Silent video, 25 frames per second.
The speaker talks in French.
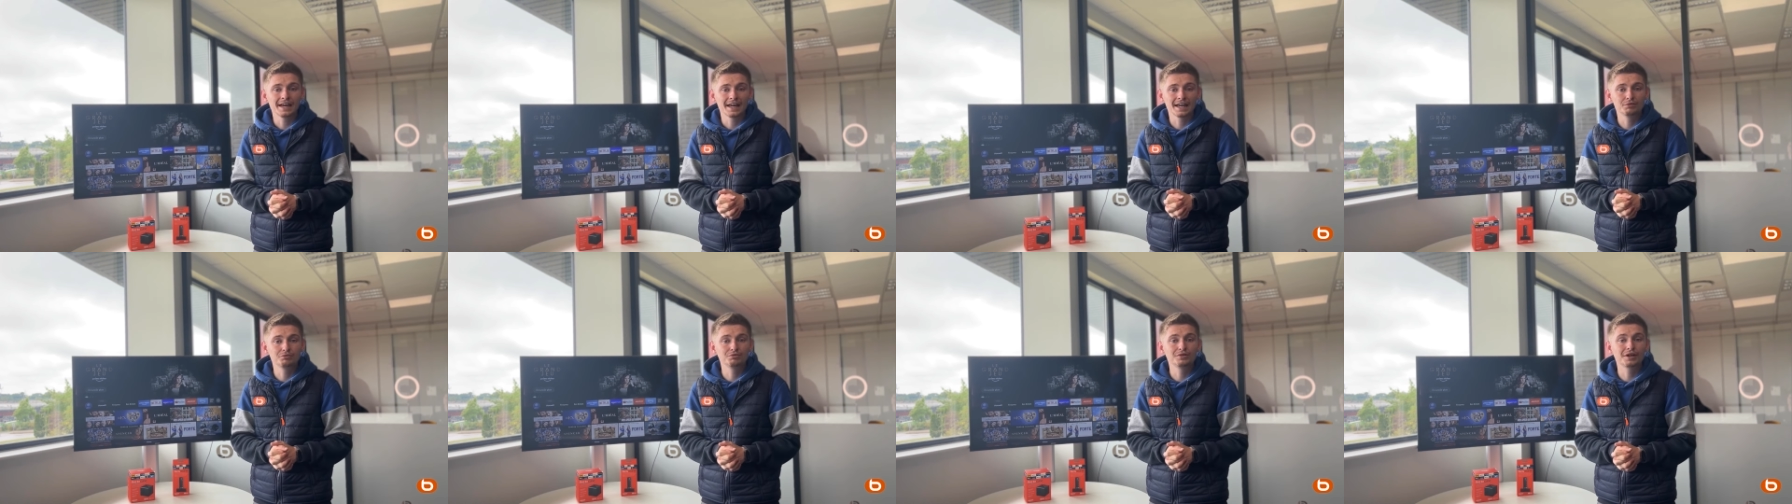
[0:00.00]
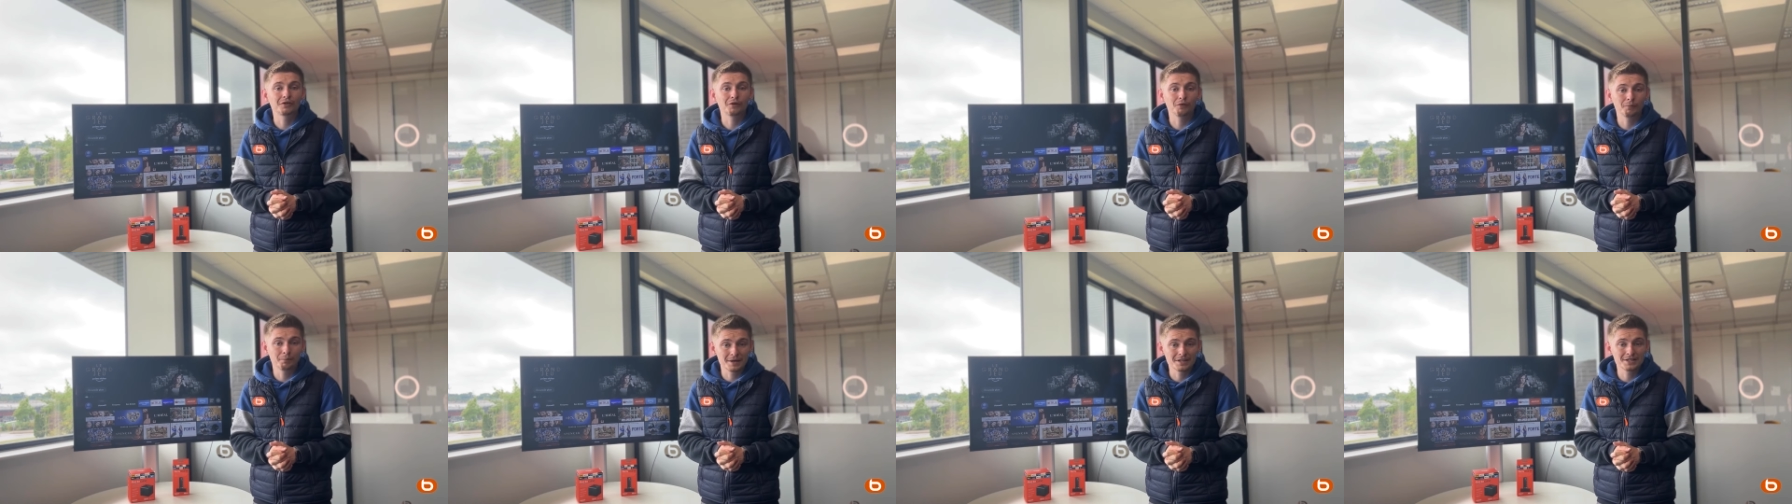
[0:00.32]
de vous
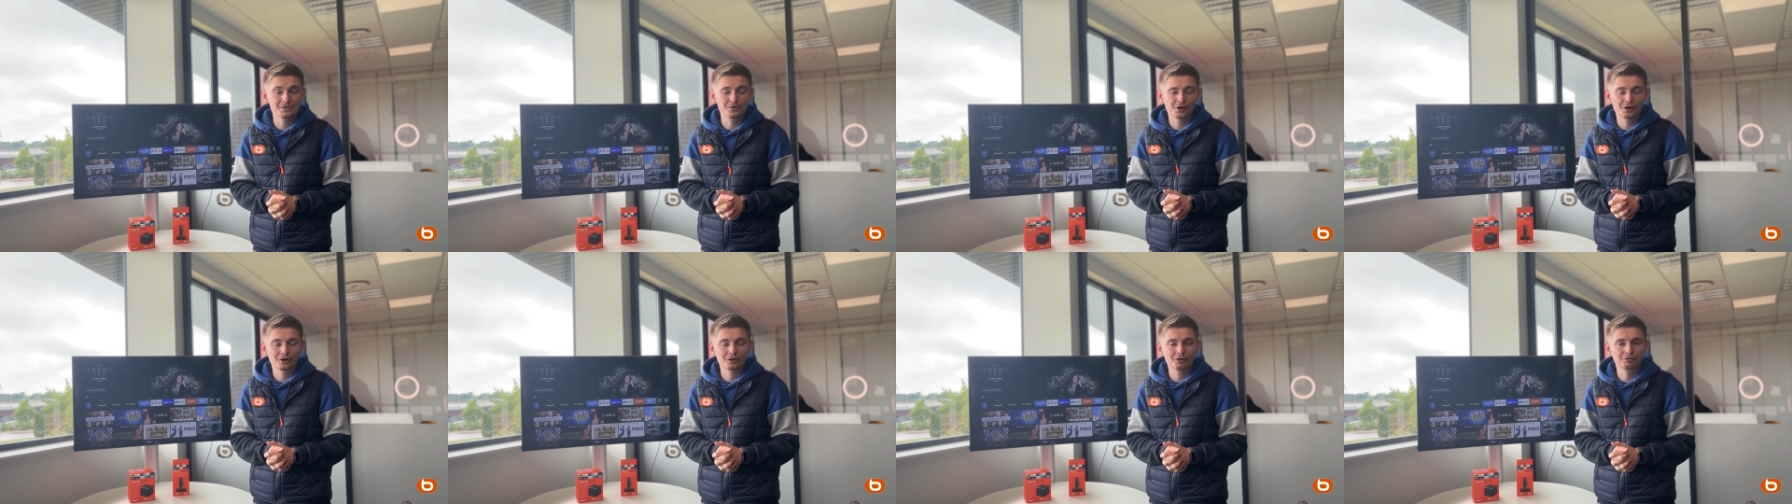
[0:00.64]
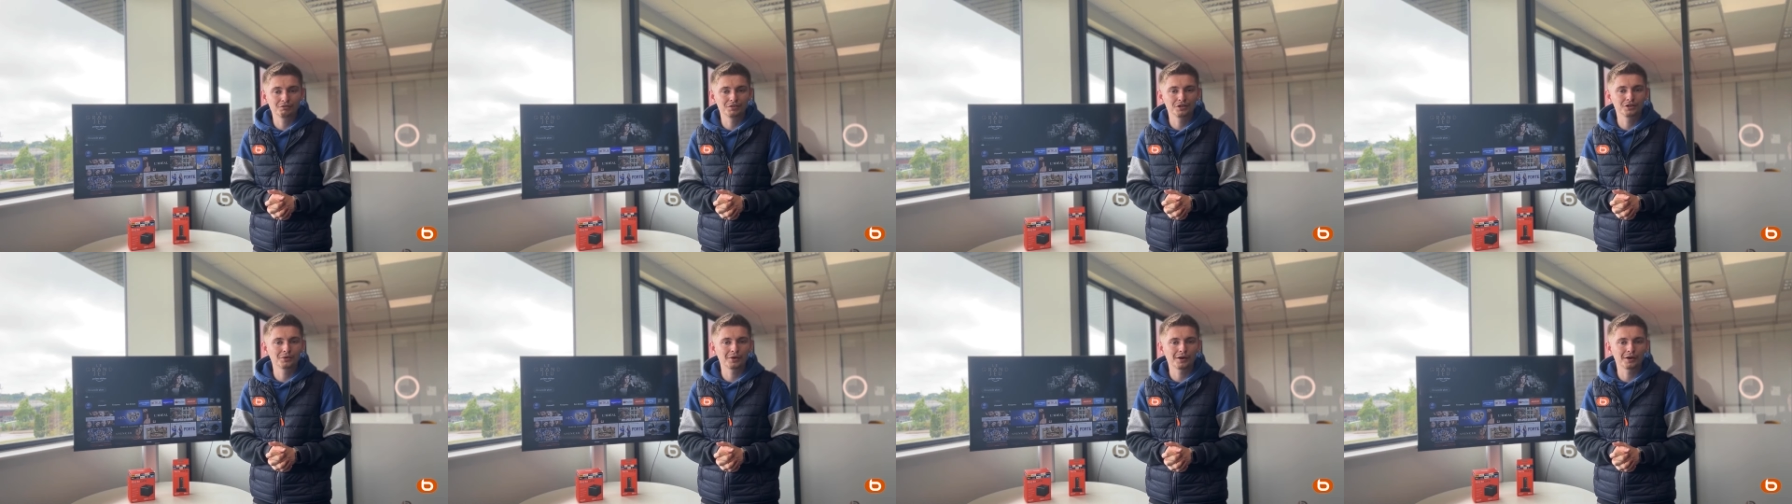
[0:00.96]
accompagner dans la
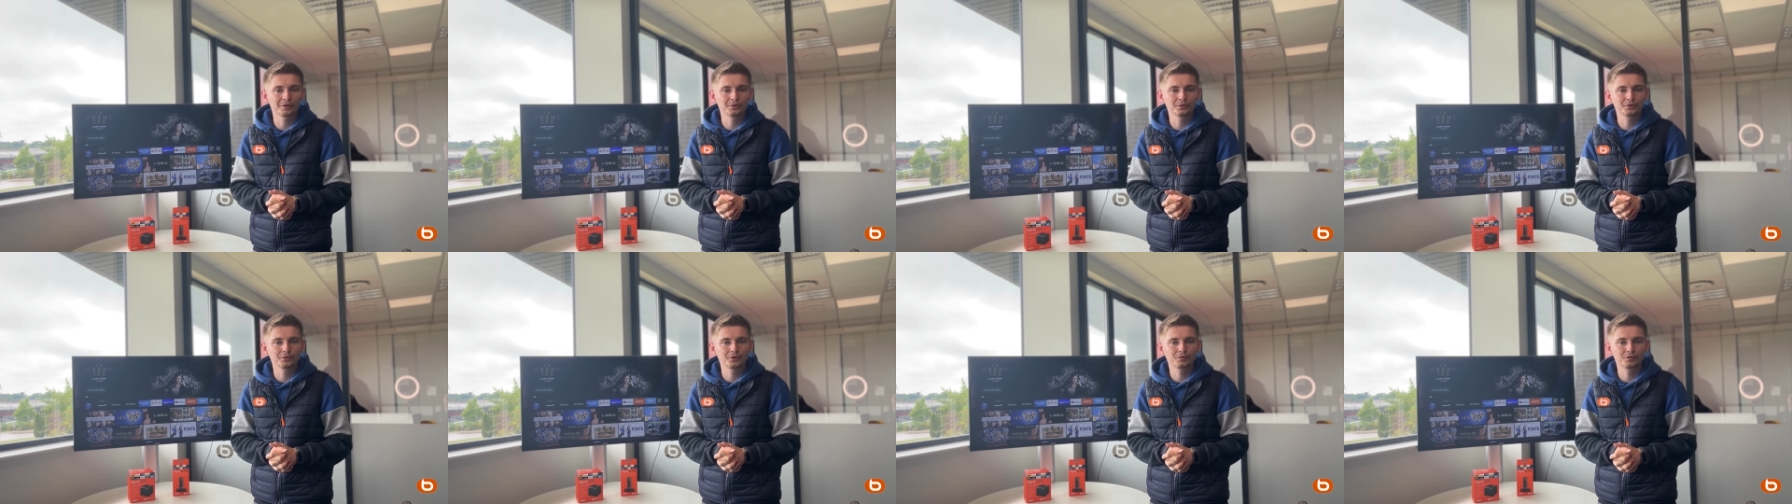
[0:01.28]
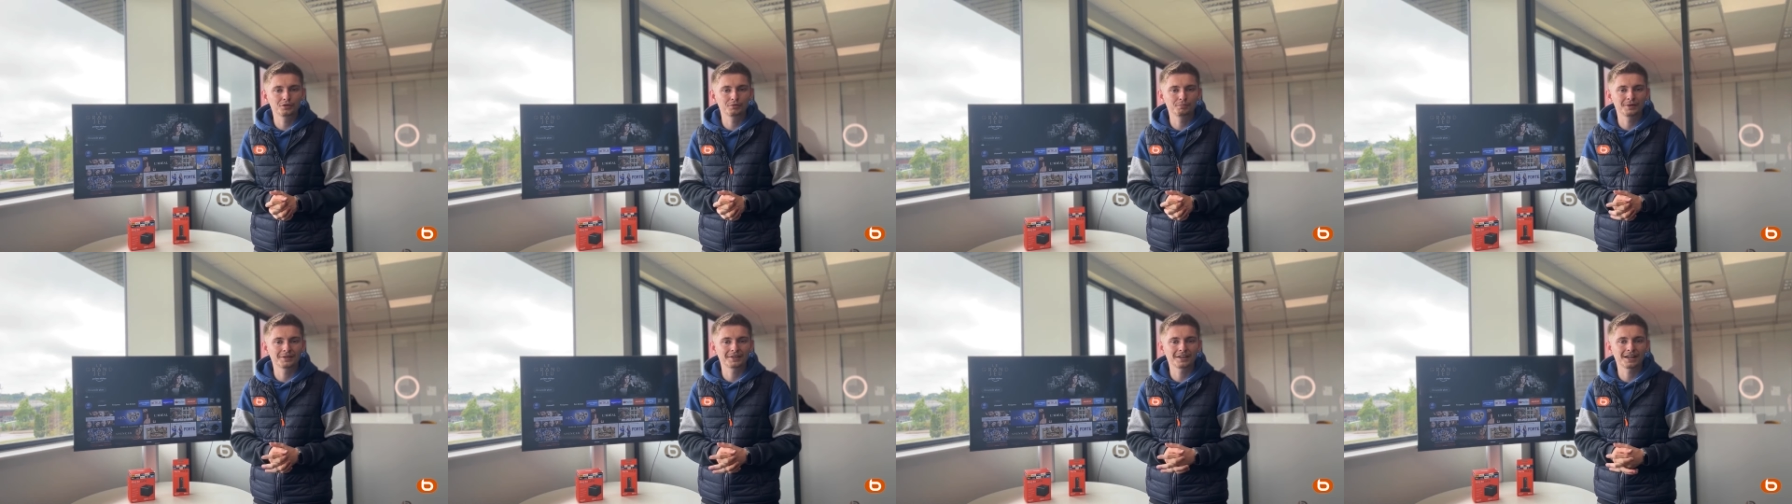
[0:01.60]
configuration de votre
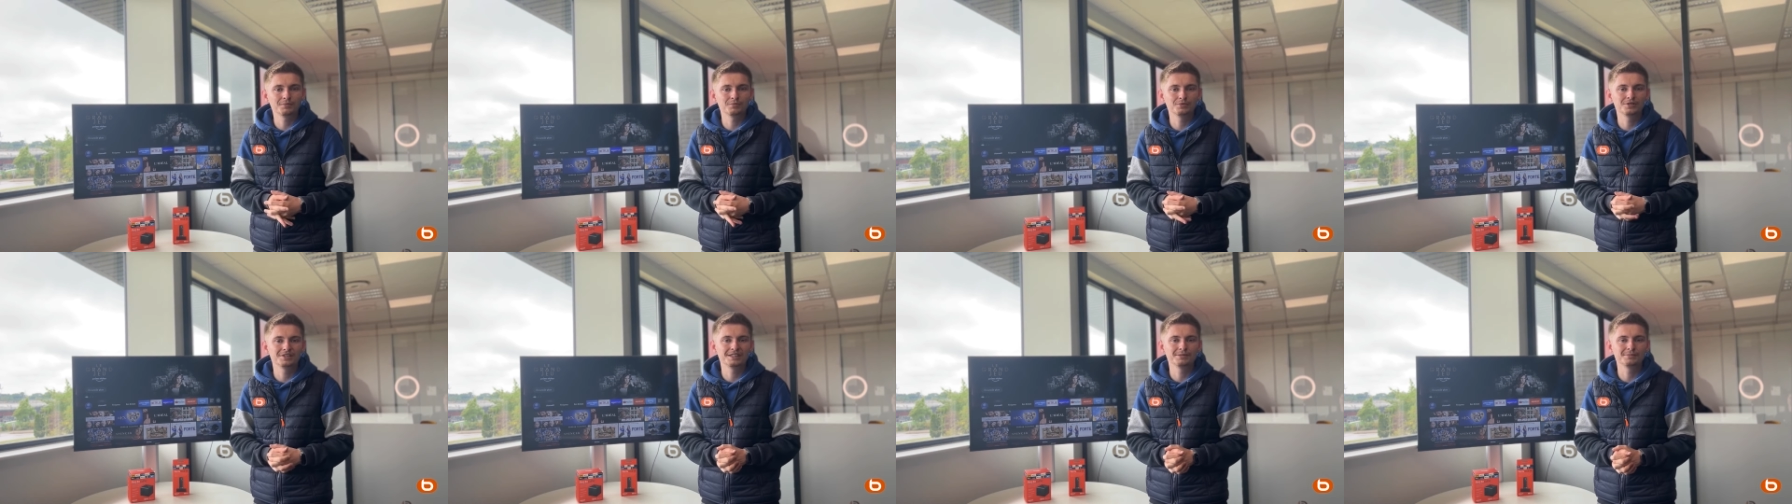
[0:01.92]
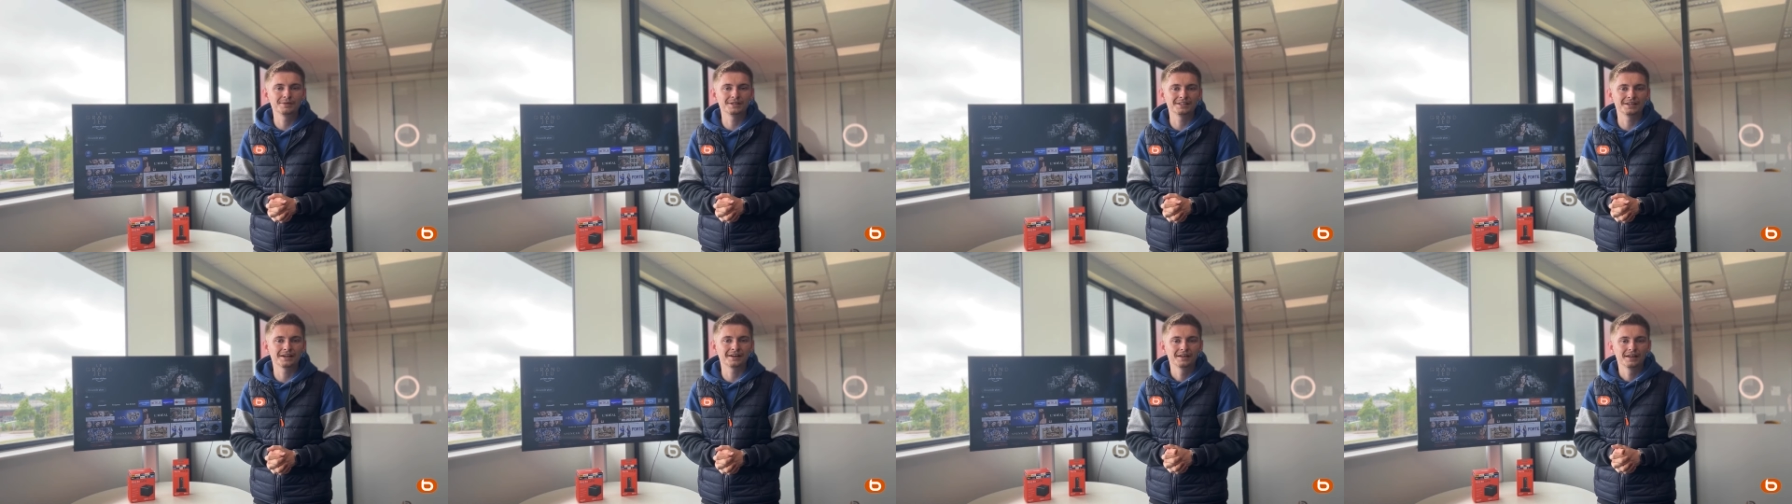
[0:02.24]
passerelle
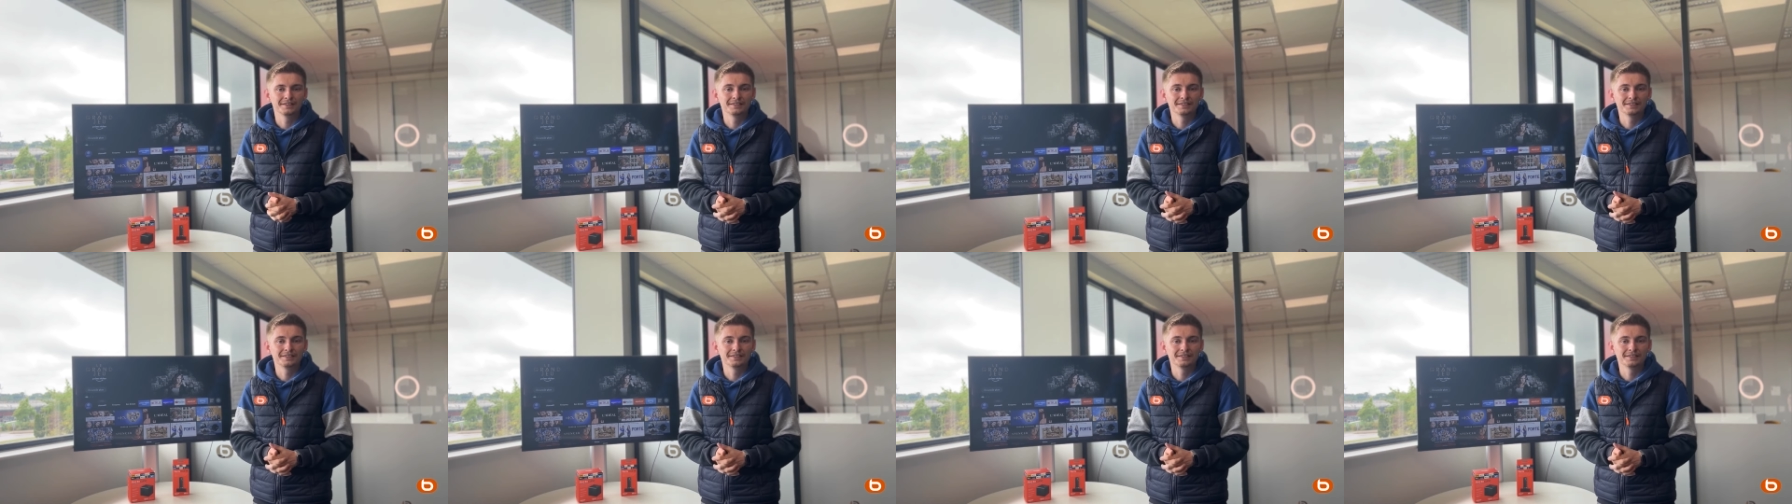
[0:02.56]
multimédia.